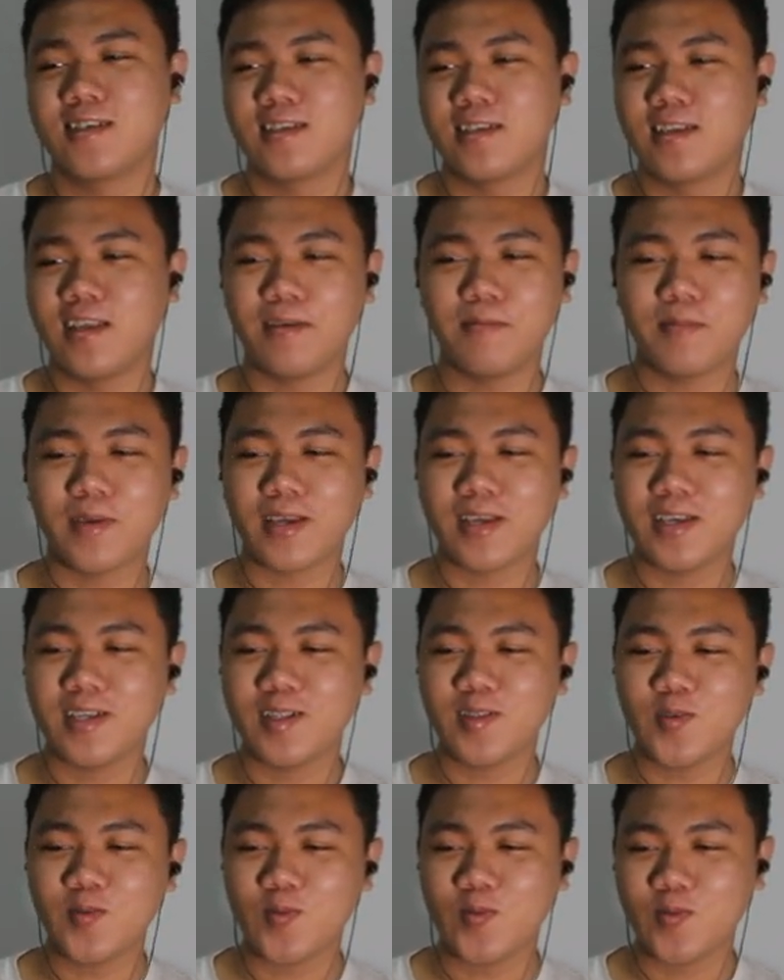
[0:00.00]
Timik
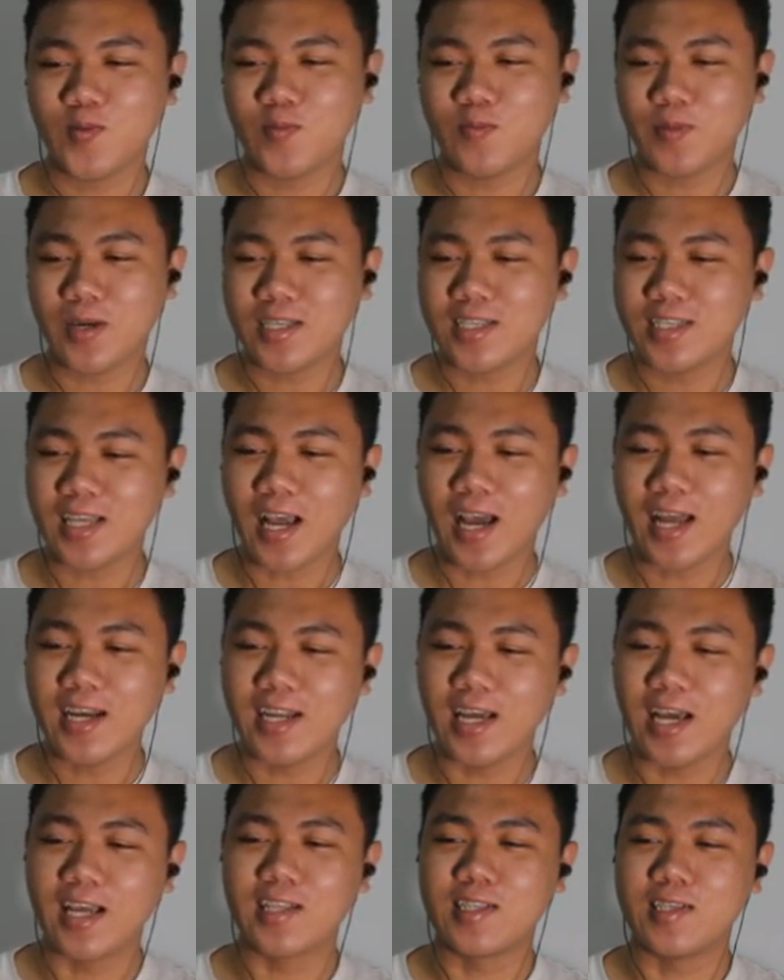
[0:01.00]
itu masih
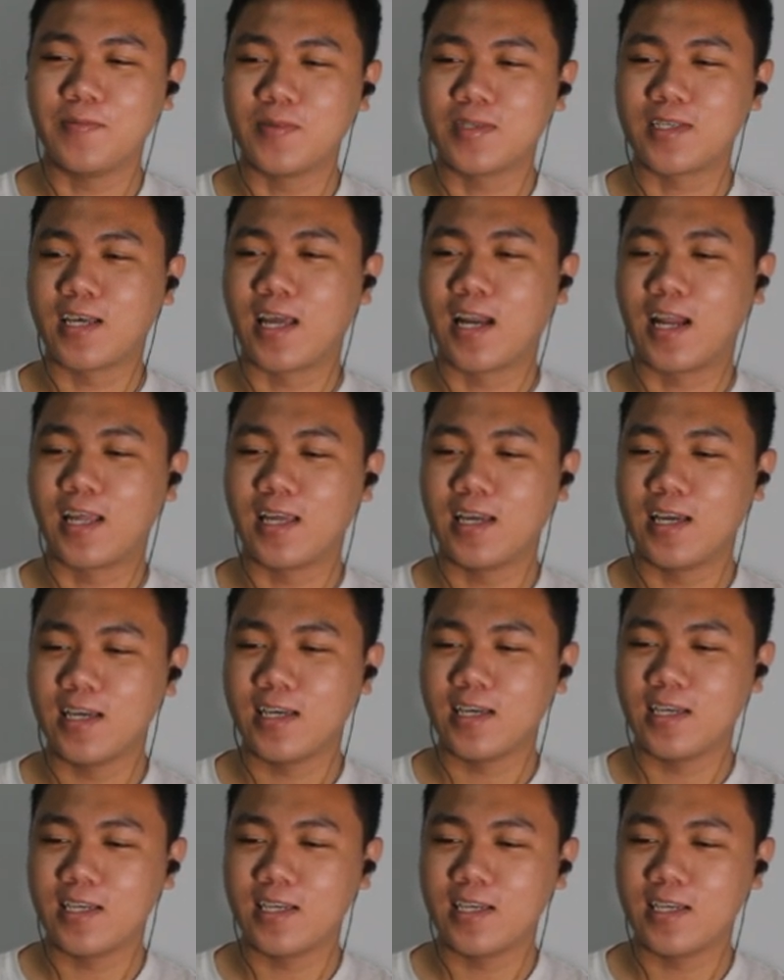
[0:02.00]
ada gitu sekarang ya